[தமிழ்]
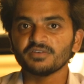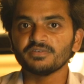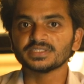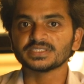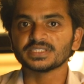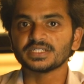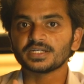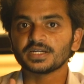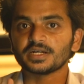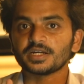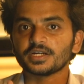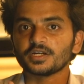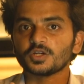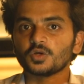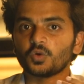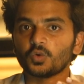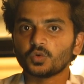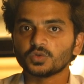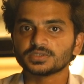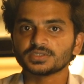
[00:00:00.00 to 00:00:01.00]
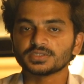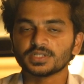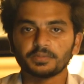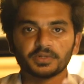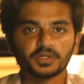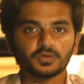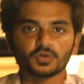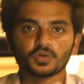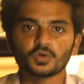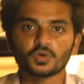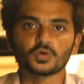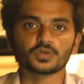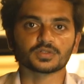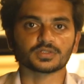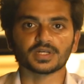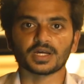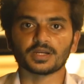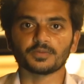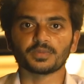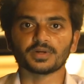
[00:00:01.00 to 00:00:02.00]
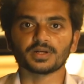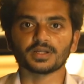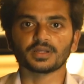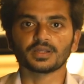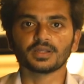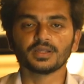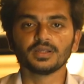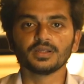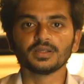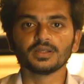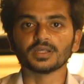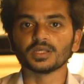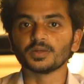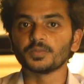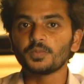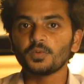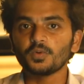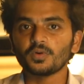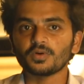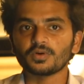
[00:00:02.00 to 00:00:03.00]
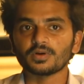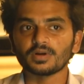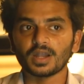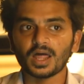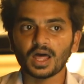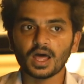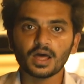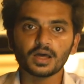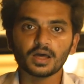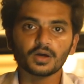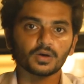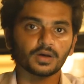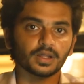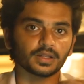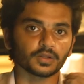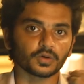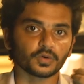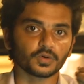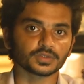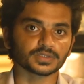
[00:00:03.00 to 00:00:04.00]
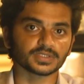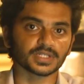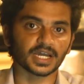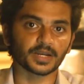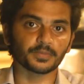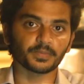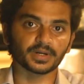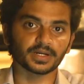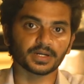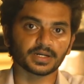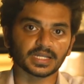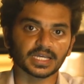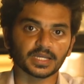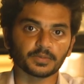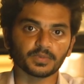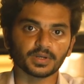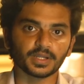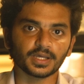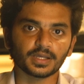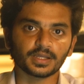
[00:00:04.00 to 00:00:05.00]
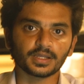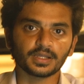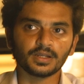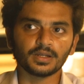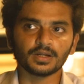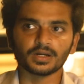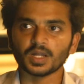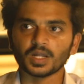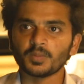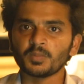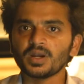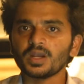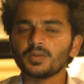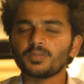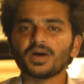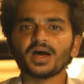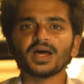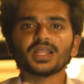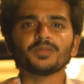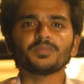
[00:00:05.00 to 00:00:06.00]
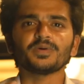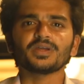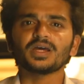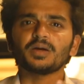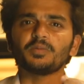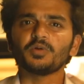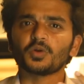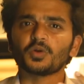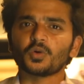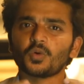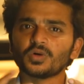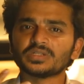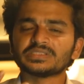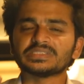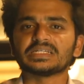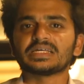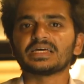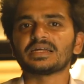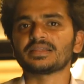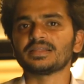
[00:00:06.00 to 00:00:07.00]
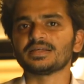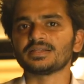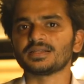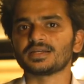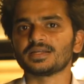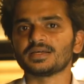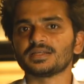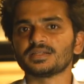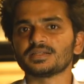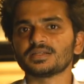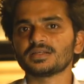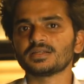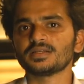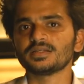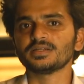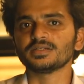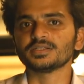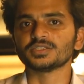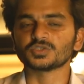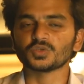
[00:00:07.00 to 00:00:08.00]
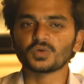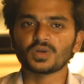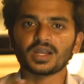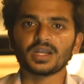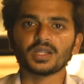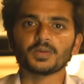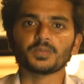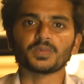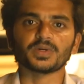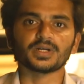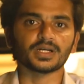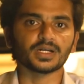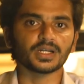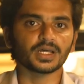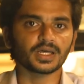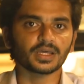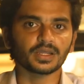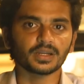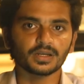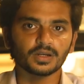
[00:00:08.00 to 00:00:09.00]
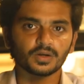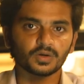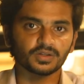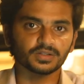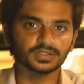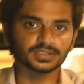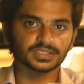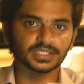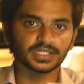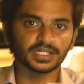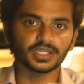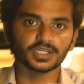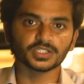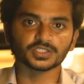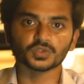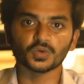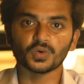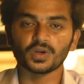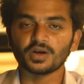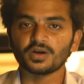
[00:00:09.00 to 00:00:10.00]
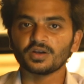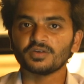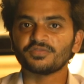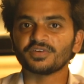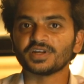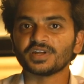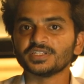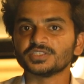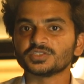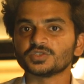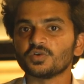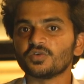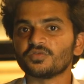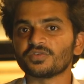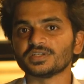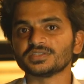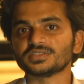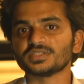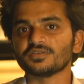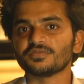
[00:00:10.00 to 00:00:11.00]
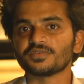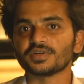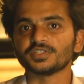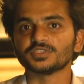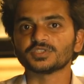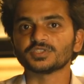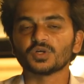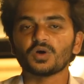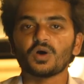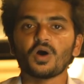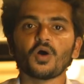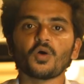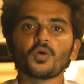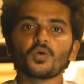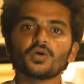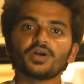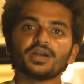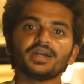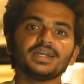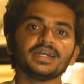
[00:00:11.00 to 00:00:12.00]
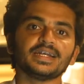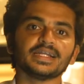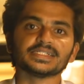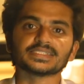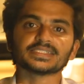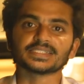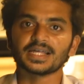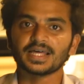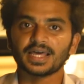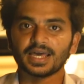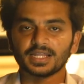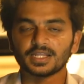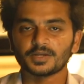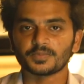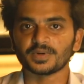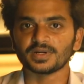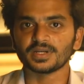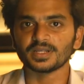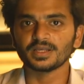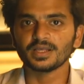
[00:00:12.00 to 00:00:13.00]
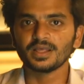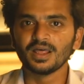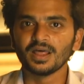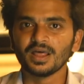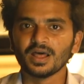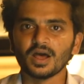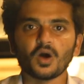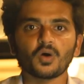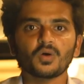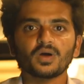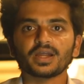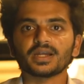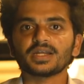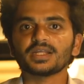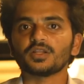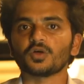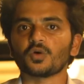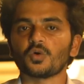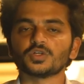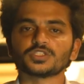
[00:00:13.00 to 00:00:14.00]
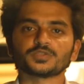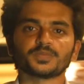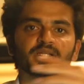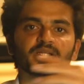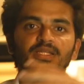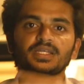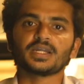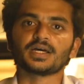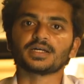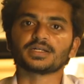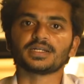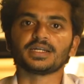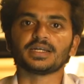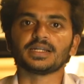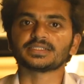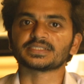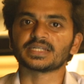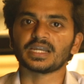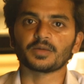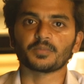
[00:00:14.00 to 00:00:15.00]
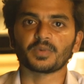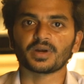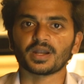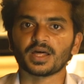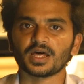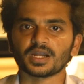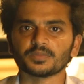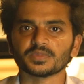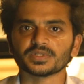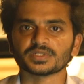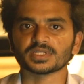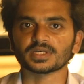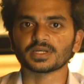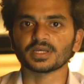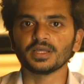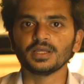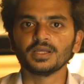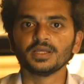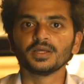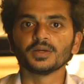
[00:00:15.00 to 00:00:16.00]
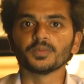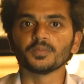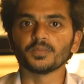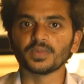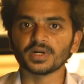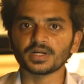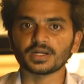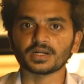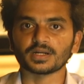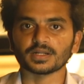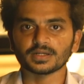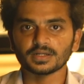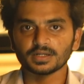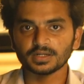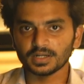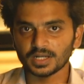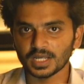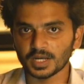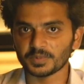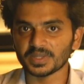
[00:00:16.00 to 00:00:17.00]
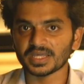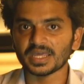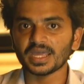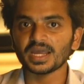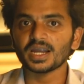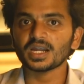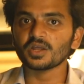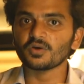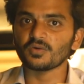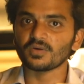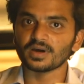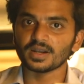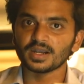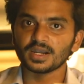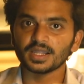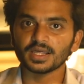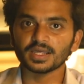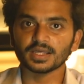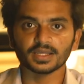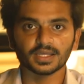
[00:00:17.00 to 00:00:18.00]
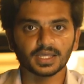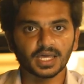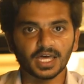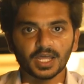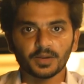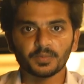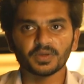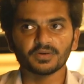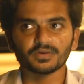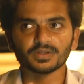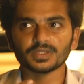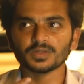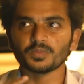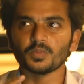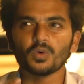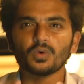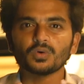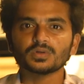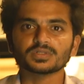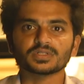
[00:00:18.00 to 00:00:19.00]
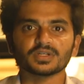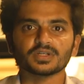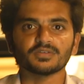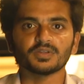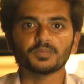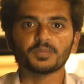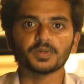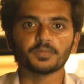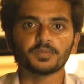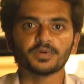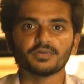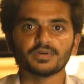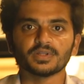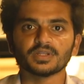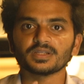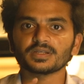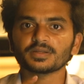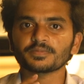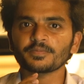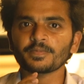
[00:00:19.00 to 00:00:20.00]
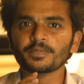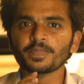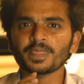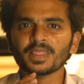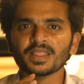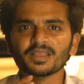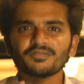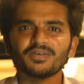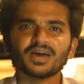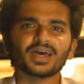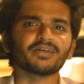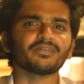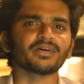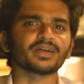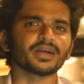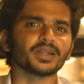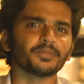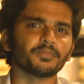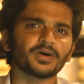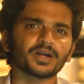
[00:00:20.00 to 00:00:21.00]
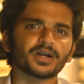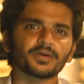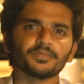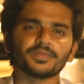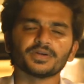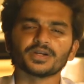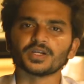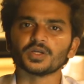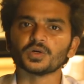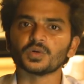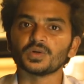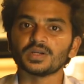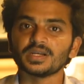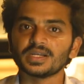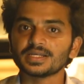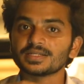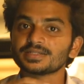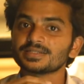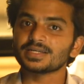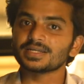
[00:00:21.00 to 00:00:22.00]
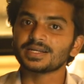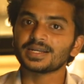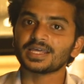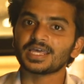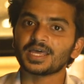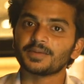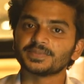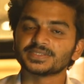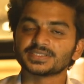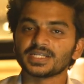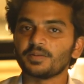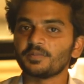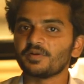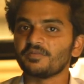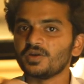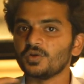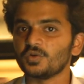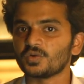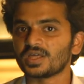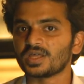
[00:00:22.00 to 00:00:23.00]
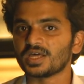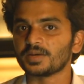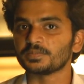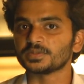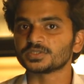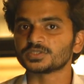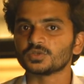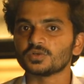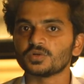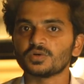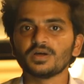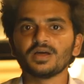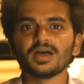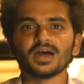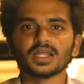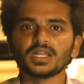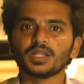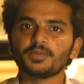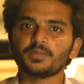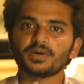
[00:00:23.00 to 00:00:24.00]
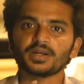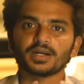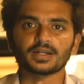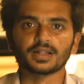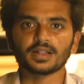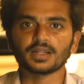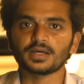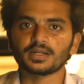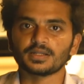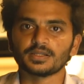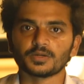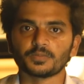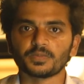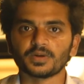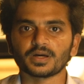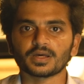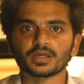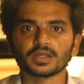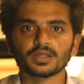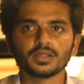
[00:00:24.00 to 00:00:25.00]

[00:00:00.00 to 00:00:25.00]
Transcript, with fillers: ஃபைவ் இயர்ஸ் இன்டெகிரேட் கோர்ஸ் அப்படின்னு ஒரு கோர்ஸ் ஜாயின் பண்ணுறேன் இப்போ நான் அந்த கோர்ஸ் ஜாயின் பண்ண டைமில் நம்மளில் பாதி பேருக்கு அப்படி ஒரு கோர்ஸ் இருக்கிறதே தெரியாது ஸோ நான் என்ன பண்ணேன்னா என்னோடய சீனியர்ஸோ இல்லை ஃப்ரெண்ட்ஸோ இல்லை ஃப்ரெண்ட்ஸ் ஆஃப் ஃப்ரெண்ட்ஸோ அவங்களோட டீட்டெயில்ஸ்லாம் கலெக்ட் பண்ணி அவங்கக்கிட்ட இந்த கோர்ஸை பற்றின டீட்டெயில்ஸ்லாம் கலெக்ட் பண்ண ஆரம்பித்தேன் பட் நம்ம கேட்டவங்களையே யாருமே வந்து மோஸ்ட் ஆஃப் த பீப்புள் வந்து வேறு வேறு டிபார்ட்மெண்ட்லேயோ இல்லை சென்னை கேம்பஸ் இல்லாமல் வெள்ளூர் கேம்பஸ்லேயோ அந்த மாதிரி தான் இருந்தாங்க